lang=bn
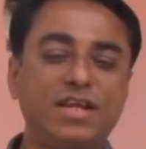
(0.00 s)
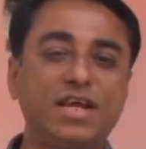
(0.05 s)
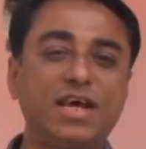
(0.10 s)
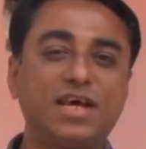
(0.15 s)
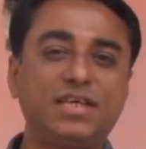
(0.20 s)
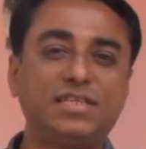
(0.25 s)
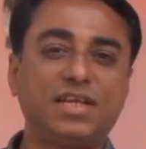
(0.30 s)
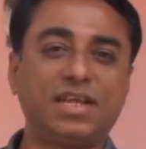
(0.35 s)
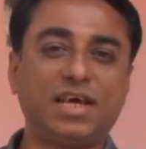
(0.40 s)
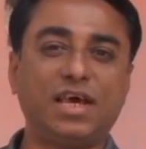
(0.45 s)
হিটে
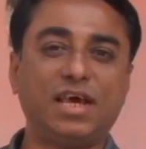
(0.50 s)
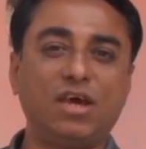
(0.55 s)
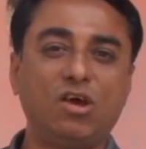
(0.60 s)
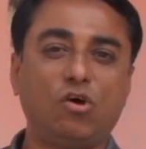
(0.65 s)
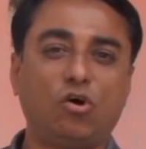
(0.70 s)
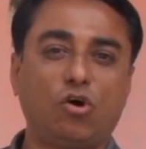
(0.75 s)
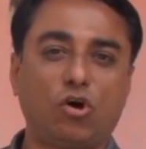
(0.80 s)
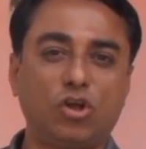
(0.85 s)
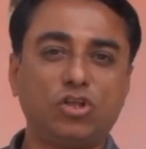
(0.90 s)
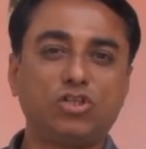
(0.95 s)
আসলে
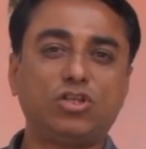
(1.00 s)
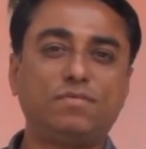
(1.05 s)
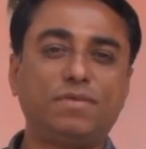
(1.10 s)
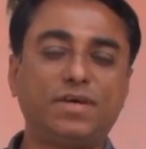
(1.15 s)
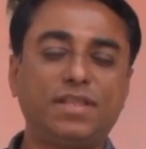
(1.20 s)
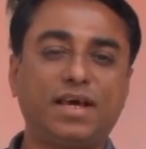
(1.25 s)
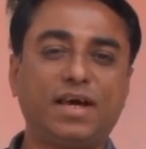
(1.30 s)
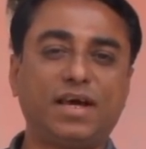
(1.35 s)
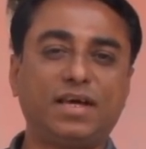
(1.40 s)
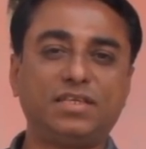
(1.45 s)
অনেক
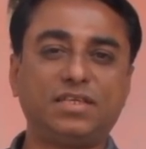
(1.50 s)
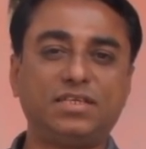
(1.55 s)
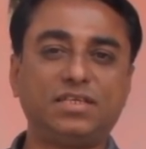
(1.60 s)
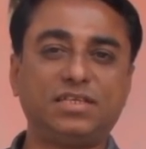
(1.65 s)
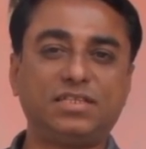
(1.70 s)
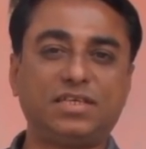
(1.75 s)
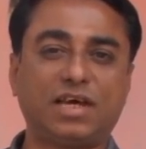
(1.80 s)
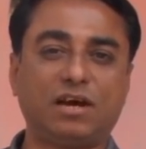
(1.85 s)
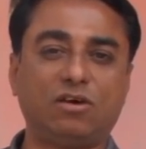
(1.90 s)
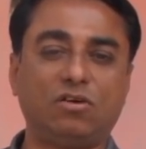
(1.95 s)
সময় দেখা যায়
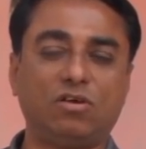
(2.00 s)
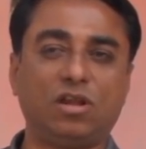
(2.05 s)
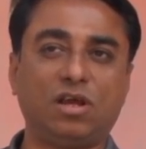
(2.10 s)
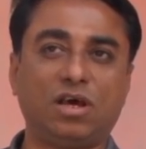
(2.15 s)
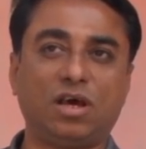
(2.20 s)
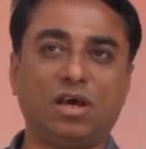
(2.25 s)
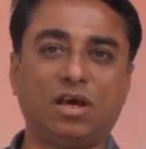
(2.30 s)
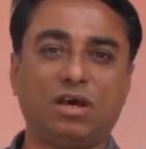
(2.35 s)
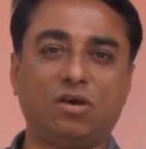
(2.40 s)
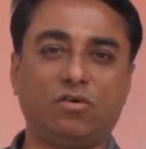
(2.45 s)
যে ছাগল
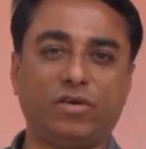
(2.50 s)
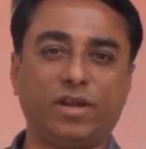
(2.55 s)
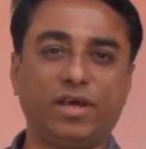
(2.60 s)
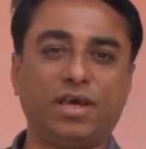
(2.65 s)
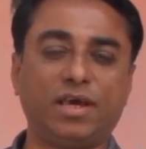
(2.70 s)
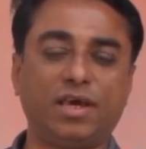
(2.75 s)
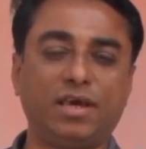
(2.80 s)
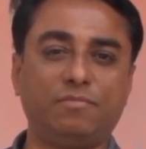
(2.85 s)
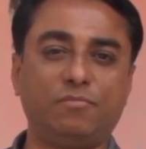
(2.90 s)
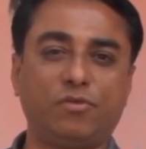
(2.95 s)

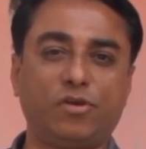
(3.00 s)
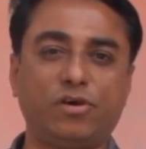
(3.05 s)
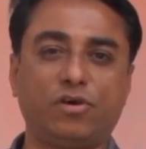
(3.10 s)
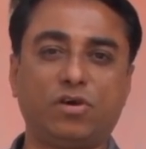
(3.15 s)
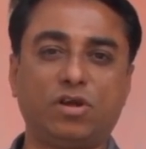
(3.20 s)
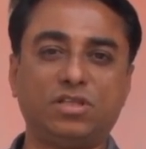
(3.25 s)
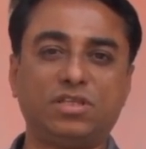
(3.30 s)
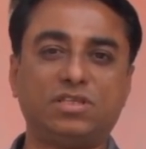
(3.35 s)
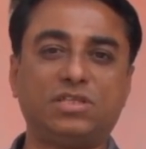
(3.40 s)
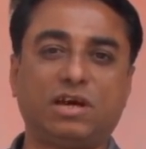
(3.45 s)
অনেকে মনে
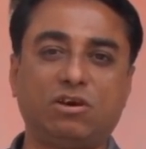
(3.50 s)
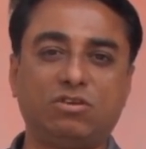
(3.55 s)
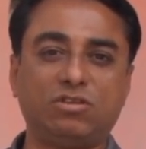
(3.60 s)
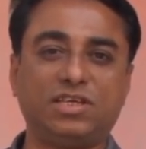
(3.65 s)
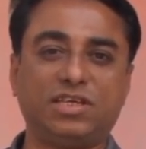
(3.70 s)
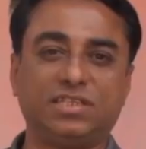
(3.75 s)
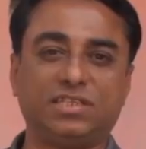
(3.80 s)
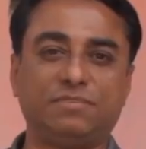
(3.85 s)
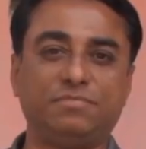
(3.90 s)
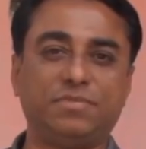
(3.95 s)
করেন যে ছাগল
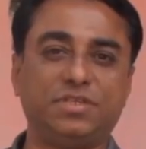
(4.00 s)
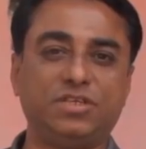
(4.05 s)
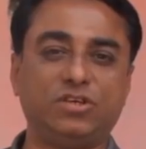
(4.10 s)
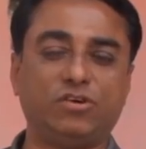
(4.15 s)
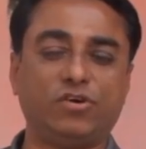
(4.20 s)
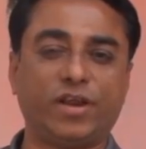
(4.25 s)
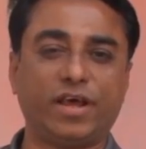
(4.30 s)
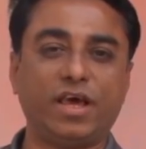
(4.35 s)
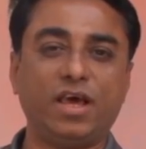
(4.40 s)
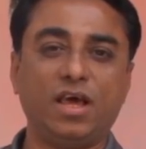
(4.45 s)
চেঁচামেচি
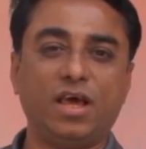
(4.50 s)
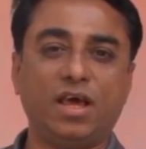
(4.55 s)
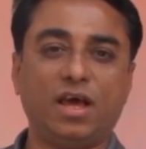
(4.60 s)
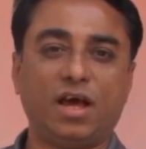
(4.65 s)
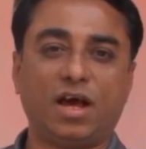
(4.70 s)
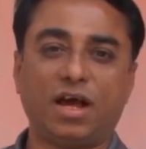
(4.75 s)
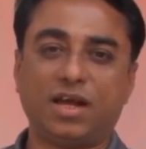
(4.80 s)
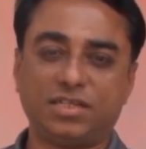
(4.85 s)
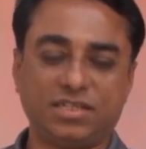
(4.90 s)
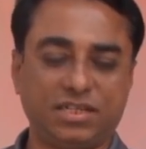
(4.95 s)
করে
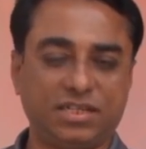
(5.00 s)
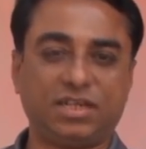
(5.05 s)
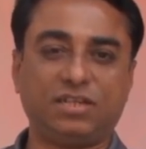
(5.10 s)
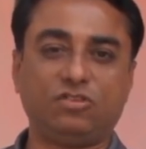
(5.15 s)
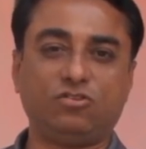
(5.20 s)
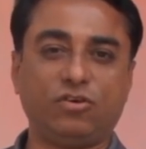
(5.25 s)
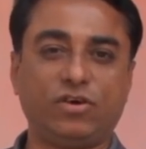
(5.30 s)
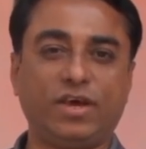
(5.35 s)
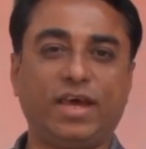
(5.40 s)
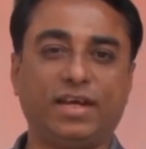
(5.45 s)
আর সেটা
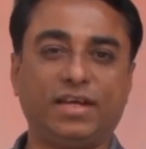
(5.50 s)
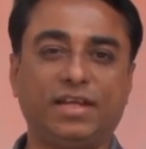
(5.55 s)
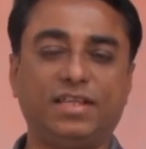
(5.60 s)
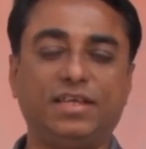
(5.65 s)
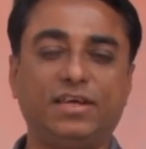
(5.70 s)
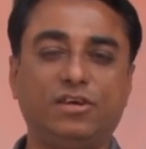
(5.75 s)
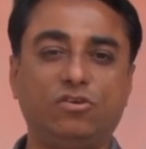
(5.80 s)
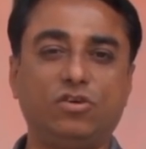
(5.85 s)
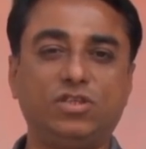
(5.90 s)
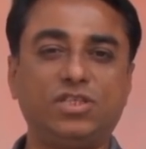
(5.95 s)
তো একটা
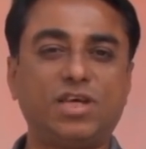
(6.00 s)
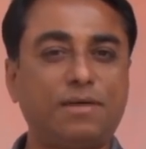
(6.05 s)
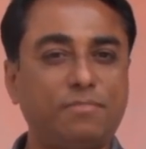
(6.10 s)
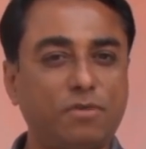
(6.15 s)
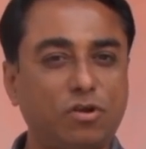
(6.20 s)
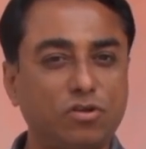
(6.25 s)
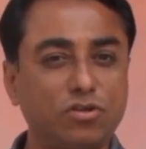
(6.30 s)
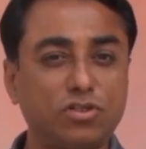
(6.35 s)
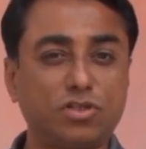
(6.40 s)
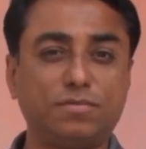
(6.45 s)
দিক রয়েছে
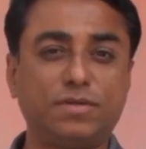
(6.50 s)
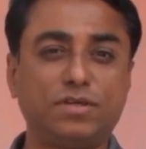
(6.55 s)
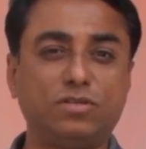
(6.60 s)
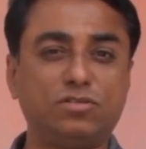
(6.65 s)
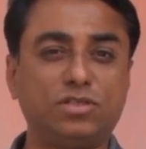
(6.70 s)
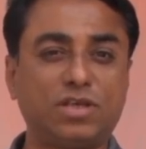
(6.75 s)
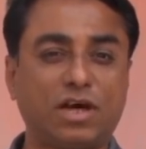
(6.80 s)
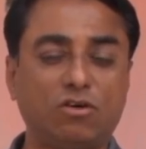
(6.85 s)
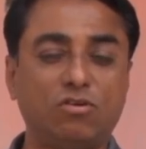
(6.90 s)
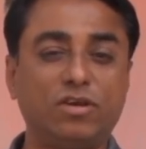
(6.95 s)
আবার অনেক সময়
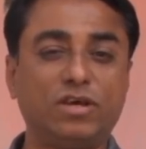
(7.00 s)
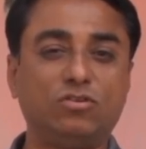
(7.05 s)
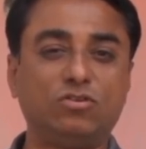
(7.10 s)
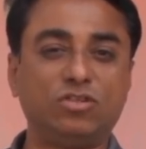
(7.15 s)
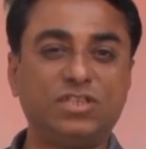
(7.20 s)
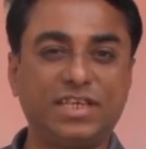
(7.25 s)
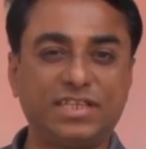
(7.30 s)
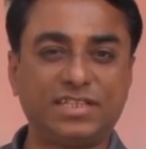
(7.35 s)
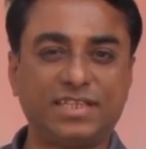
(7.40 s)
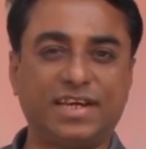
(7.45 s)
কিন্তু ছাগল
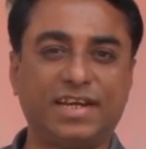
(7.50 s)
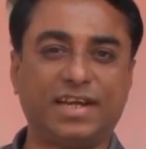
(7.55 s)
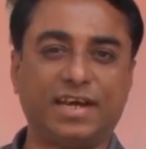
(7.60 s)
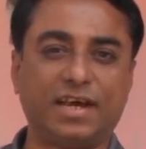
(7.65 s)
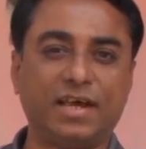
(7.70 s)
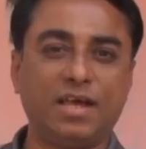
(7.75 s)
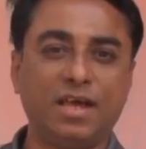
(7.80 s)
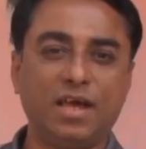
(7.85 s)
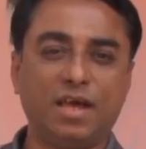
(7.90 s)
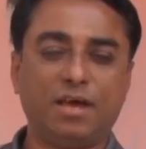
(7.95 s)
কিন্তু চেঁচায়
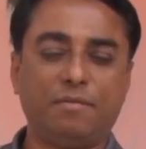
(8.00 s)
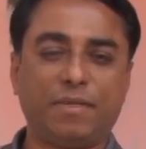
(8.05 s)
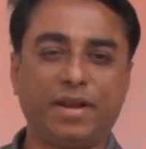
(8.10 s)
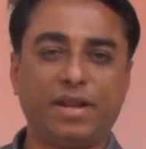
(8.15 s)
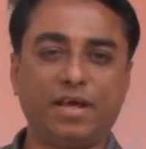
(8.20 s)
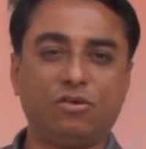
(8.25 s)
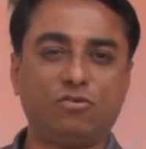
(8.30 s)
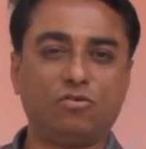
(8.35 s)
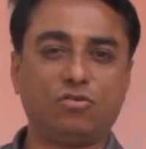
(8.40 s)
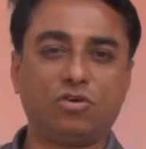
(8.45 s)
না
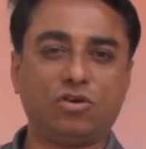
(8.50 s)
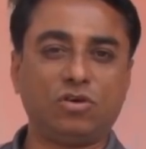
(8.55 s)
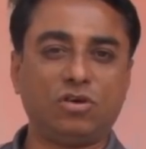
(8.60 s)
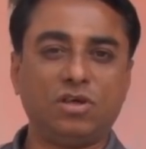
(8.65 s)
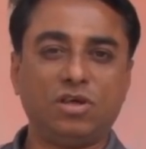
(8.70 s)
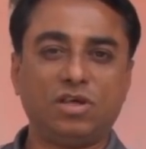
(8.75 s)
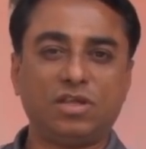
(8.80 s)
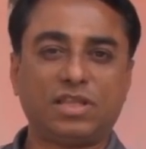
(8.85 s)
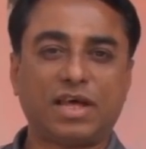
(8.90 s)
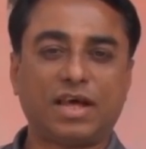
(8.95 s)
মানে কোনো
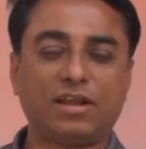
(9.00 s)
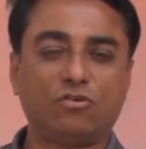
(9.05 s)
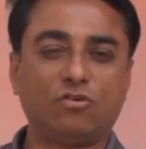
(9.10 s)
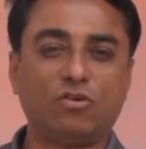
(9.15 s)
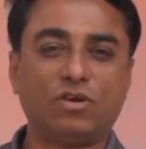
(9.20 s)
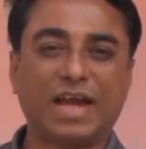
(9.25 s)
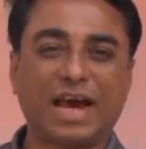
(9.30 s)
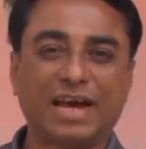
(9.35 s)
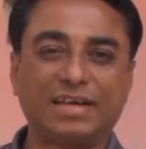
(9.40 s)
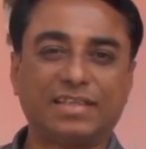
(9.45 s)
তার
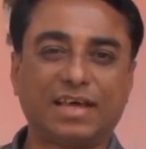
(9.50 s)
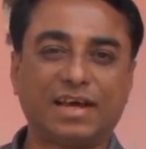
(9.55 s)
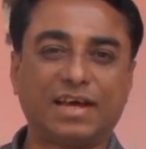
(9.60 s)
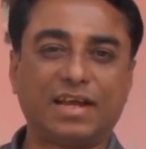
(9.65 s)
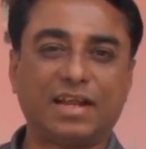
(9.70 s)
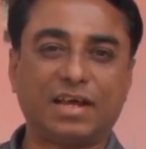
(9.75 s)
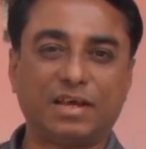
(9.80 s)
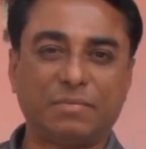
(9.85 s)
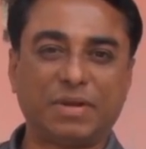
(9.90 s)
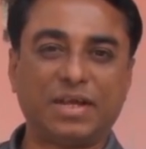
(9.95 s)
কোনো ডাক
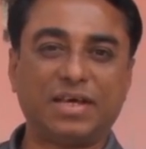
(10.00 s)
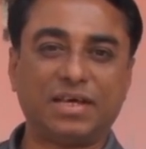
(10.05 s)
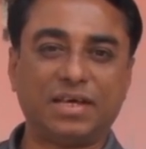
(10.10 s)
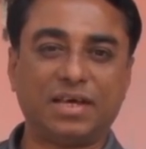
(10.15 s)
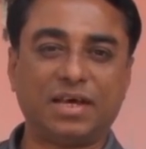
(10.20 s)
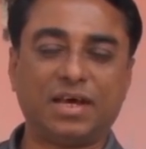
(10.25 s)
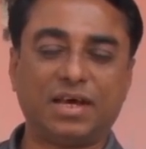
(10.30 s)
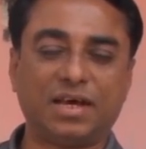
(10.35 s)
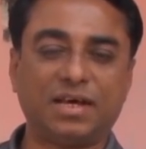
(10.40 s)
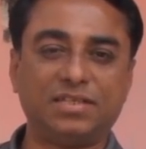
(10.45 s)
থাকে না মানে
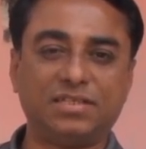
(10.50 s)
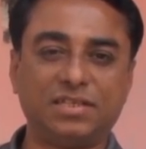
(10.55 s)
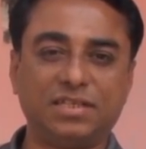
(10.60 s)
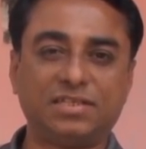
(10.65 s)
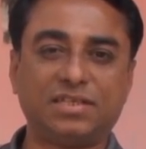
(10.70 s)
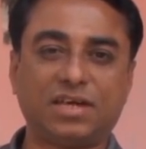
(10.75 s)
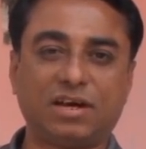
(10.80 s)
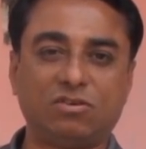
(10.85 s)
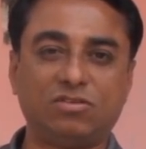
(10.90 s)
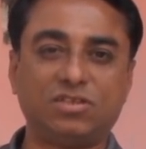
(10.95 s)
যে
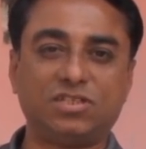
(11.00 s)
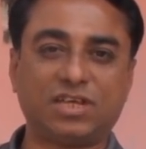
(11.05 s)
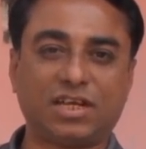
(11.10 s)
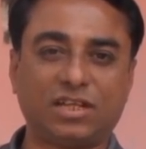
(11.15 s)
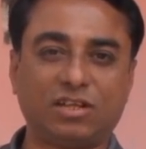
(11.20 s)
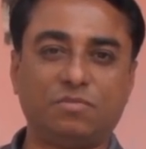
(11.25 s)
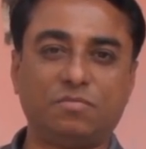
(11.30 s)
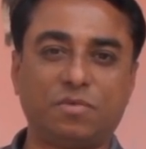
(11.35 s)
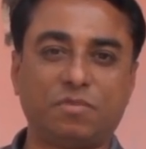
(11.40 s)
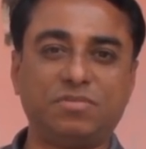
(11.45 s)
ছাগল যে
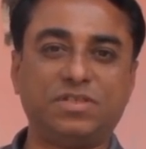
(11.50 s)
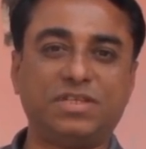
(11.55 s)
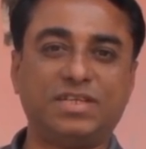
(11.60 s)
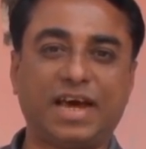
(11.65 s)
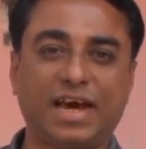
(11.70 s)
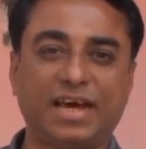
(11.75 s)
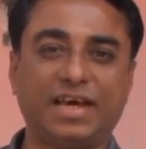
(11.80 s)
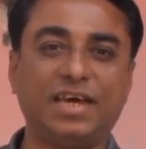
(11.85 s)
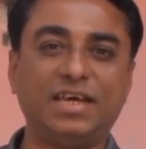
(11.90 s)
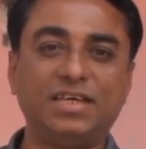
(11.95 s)
সাধারণভাবে যে
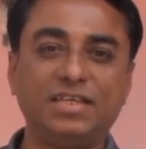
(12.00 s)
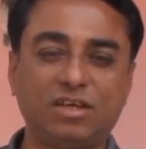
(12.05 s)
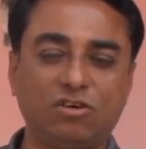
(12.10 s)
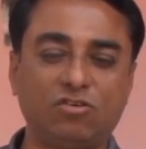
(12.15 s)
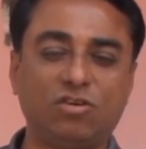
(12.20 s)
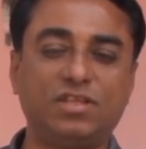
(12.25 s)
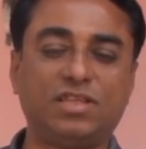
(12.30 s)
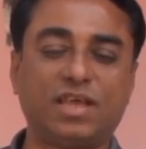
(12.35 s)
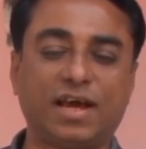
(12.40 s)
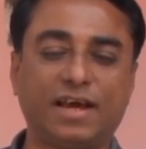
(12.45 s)
ডাকে
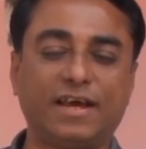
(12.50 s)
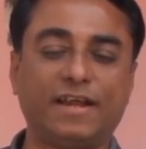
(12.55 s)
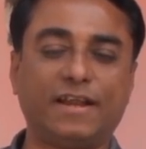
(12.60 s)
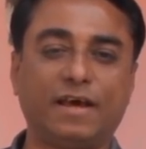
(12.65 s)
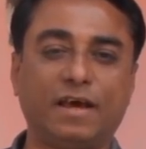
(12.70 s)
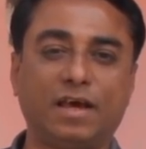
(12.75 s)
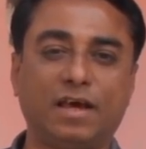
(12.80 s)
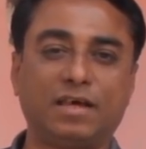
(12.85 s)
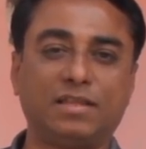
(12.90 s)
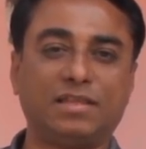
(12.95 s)
সেগুলি থাকে
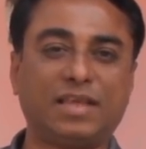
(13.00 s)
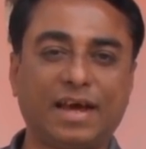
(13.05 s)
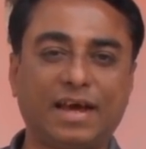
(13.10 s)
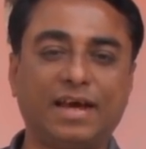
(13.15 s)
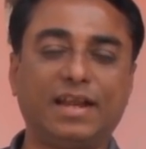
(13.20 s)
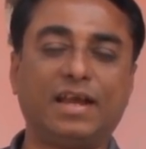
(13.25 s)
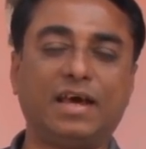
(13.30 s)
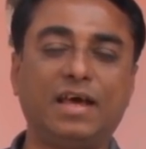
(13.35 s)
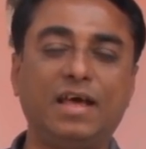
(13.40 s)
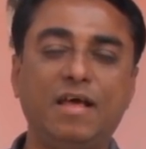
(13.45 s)

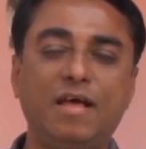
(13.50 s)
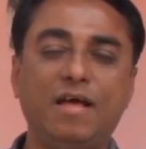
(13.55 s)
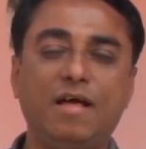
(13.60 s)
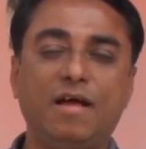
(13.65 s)
থাকে না